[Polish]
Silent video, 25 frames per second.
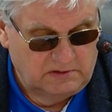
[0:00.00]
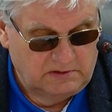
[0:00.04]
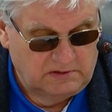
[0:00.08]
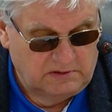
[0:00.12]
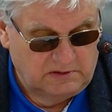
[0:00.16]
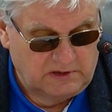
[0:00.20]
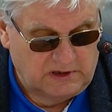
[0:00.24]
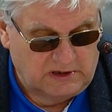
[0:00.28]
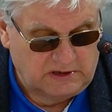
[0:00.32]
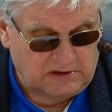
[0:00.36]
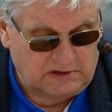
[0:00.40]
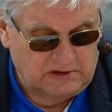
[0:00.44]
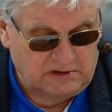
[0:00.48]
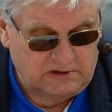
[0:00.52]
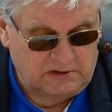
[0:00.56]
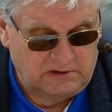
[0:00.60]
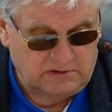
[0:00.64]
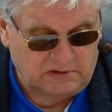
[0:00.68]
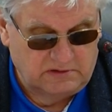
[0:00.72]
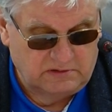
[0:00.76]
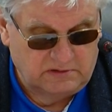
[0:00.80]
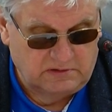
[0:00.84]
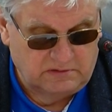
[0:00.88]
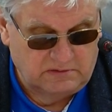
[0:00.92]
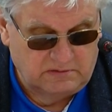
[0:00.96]
jaki
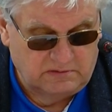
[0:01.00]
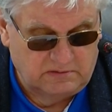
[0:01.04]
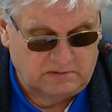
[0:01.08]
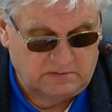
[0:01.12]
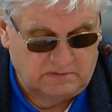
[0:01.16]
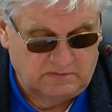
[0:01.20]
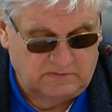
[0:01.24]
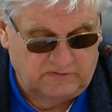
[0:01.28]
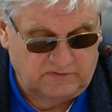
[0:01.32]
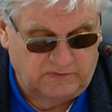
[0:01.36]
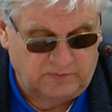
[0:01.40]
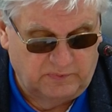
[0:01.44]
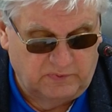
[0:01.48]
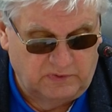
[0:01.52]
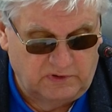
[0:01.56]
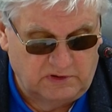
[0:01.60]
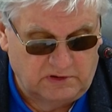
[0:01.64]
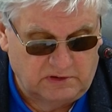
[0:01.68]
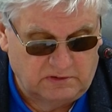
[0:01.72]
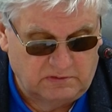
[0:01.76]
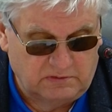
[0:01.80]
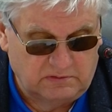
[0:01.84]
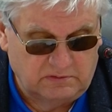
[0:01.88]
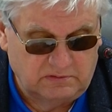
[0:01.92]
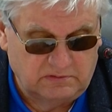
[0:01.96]

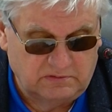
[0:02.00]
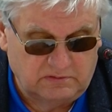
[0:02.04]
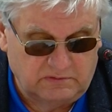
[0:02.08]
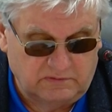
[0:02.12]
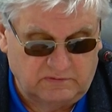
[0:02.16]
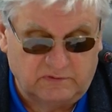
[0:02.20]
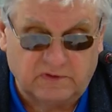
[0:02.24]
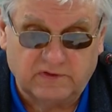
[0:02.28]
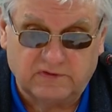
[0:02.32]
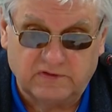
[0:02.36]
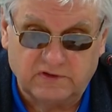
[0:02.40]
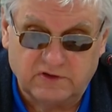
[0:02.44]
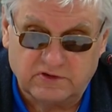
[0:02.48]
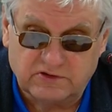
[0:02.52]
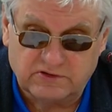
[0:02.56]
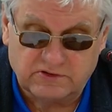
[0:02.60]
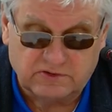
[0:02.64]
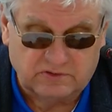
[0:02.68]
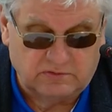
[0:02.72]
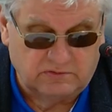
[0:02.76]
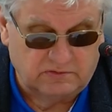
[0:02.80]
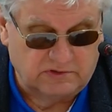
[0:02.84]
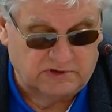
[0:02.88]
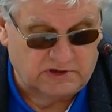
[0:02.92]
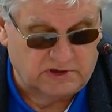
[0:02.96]
wpłynął we
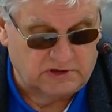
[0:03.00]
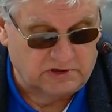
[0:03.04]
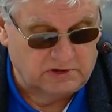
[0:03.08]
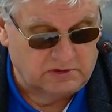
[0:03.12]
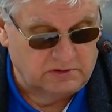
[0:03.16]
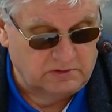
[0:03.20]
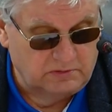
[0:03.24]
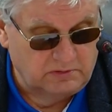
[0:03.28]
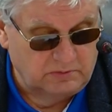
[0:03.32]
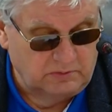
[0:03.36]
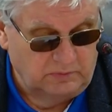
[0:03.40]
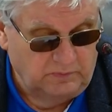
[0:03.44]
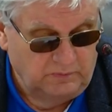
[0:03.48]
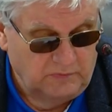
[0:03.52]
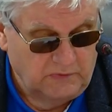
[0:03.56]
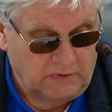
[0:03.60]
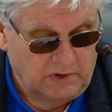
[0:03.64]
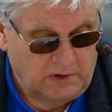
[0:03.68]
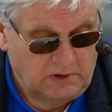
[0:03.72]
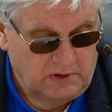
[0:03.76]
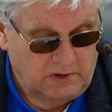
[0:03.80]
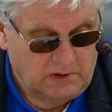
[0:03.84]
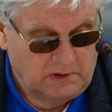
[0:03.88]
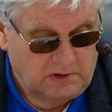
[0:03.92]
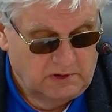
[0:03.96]
wniosku zarządu.
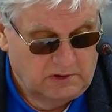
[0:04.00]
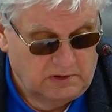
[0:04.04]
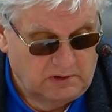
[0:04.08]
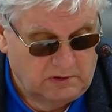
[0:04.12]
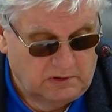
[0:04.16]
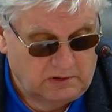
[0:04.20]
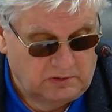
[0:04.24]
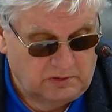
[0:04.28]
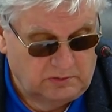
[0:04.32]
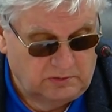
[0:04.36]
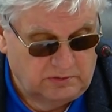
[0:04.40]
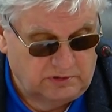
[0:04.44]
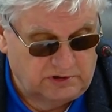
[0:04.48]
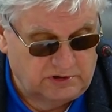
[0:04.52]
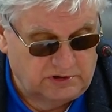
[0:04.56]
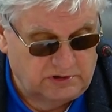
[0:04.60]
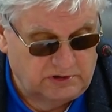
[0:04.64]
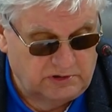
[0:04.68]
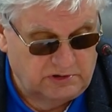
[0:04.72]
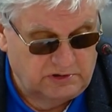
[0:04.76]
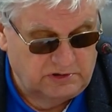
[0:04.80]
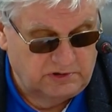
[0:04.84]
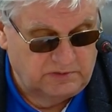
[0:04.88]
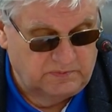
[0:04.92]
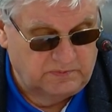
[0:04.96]
Otóż
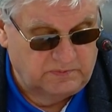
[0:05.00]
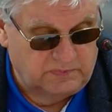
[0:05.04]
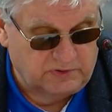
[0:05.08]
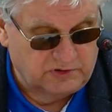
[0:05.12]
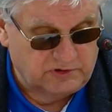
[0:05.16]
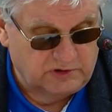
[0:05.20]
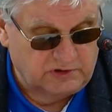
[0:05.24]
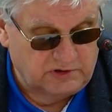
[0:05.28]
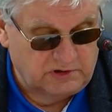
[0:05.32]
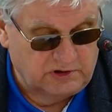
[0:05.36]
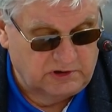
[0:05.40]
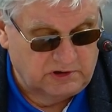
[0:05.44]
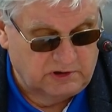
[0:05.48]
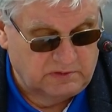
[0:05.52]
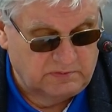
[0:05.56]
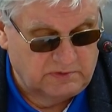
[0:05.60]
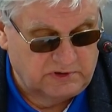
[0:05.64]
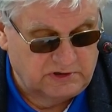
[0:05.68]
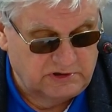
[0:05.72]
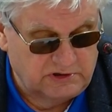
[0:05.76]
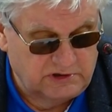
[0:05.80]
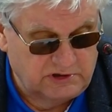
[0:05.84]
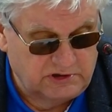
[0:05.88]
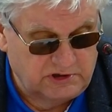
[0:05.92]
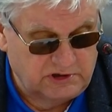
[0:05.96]
porządek
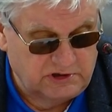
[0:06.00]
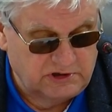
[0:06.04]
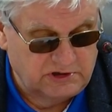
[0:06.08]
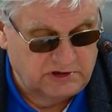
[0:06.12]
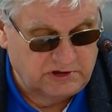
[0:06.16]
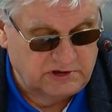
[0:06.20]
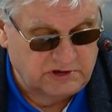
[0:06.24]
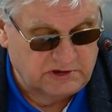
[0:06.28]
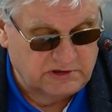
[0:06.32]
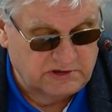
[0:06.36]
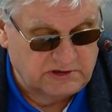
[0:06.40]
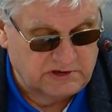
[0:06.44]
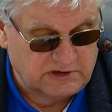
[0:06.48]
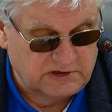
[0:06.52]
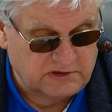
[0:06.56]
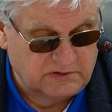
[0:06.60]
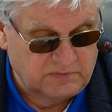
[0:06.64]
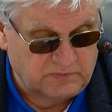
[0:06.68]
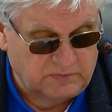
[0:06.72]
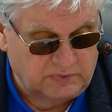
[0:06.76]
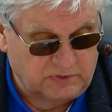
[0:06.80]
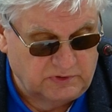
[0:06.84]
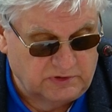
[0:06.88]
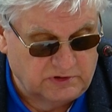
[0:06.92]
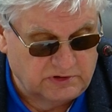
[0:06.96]
obrad dzisiejszy jest
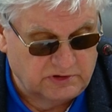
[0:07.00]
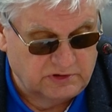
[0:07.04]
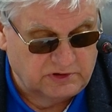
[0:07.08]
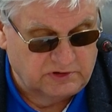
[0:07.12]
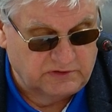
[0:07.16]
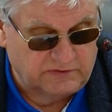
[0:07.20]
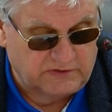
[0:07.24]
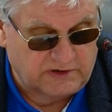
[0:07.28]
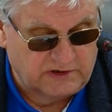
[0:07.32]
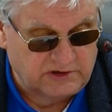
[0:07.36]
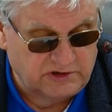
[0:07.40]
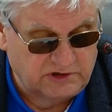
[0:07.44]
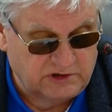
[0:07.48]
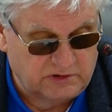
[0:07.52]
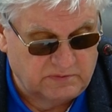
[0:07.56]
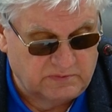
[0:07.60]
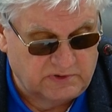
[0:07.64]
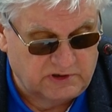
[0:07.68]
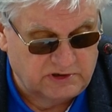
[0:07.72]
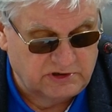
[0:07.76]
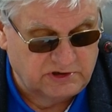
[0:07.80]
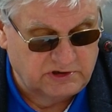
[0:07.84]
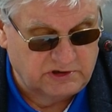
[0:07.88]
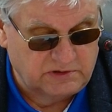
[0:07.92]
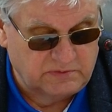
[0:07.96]
następujący. Otwarcie
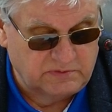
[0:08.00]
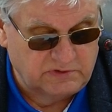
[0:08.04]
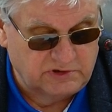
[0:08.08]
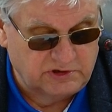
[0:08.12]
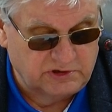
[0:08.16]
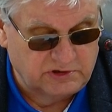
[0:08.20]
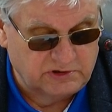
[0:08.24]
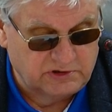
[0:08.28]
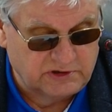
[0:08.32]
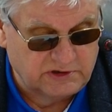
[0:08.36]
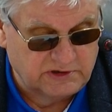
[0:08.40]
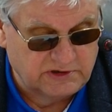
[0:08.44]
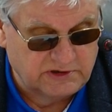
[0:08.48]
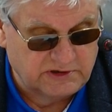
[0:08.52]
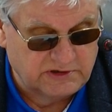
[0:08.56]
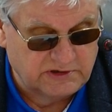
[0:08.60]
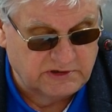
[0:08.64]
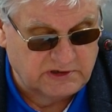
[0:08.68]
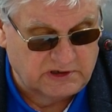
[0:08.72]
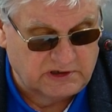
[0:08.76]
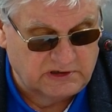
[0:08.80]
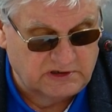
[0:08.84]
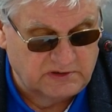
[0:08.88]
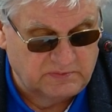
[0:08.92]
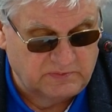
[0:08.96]
obrad 70. sesji
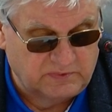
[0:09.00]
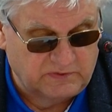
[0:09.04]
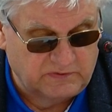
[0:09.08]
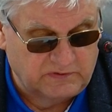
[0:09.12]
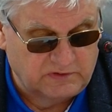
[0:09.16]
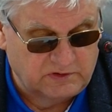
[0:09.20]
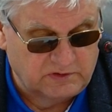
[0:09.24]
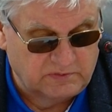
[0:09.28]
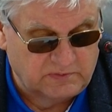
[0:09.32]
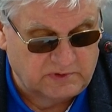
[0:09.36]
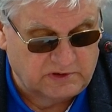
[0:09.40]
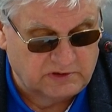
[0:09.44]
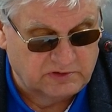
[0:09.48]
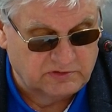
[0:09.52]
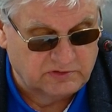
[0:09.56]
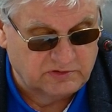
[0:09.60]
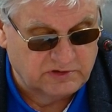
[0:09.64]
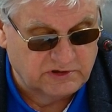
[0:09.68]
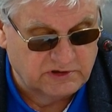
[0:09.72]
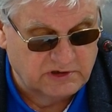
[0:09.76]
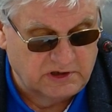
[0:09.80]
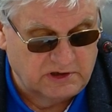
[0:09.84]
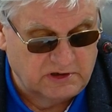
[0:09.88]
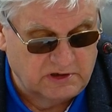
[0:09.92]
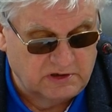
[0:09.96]
Rady Powiatu
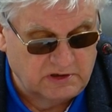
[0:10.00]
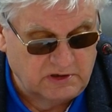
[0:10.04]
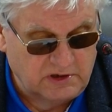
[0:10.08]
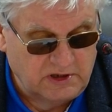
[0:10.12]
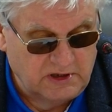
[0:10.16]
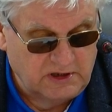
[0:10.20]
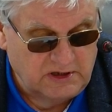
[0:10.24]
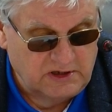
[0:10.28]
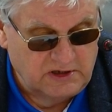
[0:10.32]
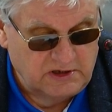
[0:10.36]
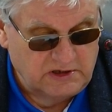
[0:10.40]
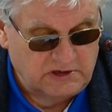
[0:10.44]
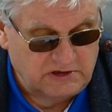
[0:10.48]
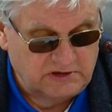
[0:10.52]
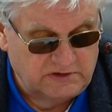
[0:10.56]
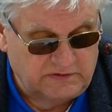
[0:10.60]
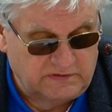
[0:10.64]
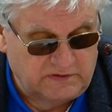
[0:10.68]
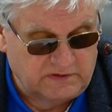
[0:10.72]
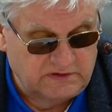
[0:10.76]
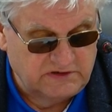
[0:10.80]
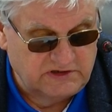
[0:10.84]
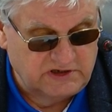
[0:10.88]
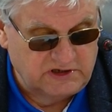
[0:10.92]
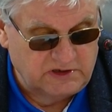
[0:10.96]
Bartoszewskiego,
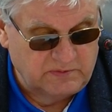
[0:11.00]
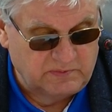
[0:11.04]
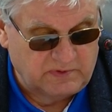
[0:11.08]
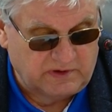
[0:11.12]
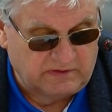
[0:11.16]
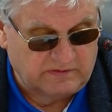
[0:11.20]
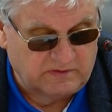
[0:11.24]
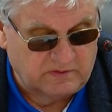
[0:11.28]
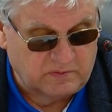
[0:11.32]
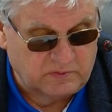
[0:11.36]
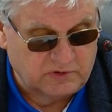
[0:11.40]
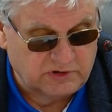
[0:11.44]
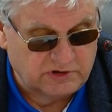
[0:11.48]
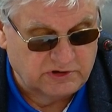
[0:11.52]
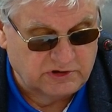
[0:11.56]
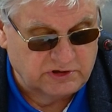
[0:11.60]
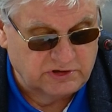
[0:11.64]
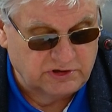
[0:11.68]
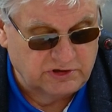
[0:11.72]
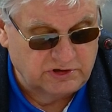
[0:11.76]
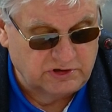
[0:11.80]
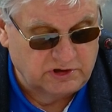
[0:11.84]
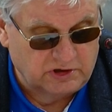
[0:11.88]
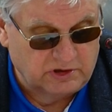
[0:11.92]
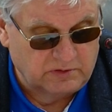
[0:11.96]
stwierdzenie
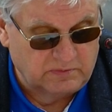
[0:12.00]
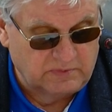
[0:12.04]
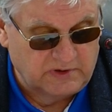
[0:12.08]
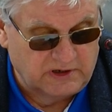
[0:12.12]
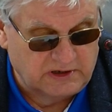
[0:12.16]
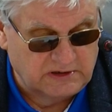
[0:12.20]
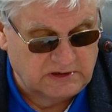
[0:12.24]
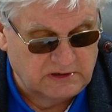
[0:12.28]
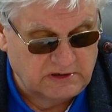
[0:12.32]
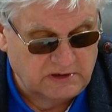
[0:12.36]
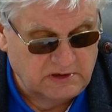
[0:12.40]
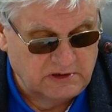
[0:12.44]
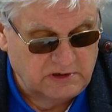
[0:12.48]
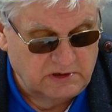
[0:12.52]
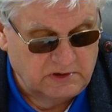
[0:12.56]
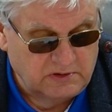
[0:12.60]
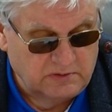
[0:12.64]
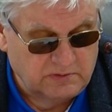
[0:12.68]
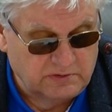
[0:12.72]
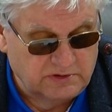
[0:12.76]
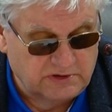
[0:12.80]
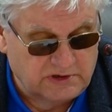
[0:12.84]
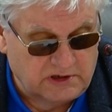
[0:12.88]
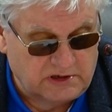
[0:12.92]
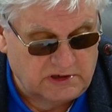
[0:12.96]
prawomocności obrad,
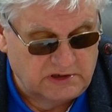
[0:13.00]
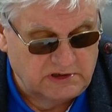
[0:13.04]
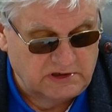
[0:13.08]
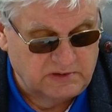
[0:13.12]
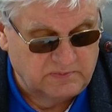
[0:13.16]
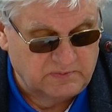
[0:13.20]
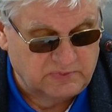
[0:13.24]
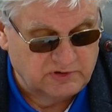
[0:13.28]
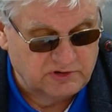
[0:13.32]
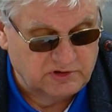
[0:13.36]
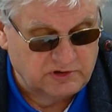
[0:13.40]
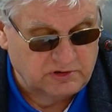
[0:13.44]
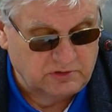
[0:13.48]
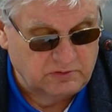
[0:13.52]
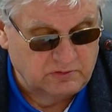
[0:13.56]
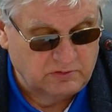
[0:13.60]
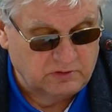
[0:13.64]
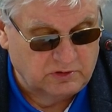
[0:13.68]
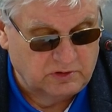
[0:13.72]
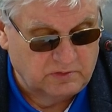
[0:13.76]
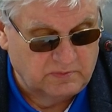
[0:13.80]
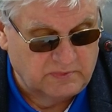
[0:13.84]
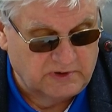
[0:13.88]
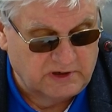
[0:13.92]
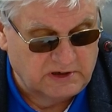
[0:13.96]
ustalenie porządku
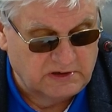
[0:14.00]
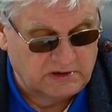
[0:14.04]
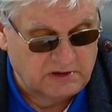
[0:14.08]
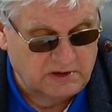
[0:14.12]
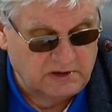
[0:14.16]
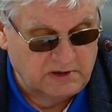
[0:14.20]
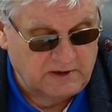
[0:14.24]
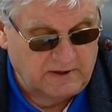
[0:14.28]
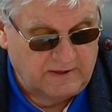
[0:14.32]
obrad,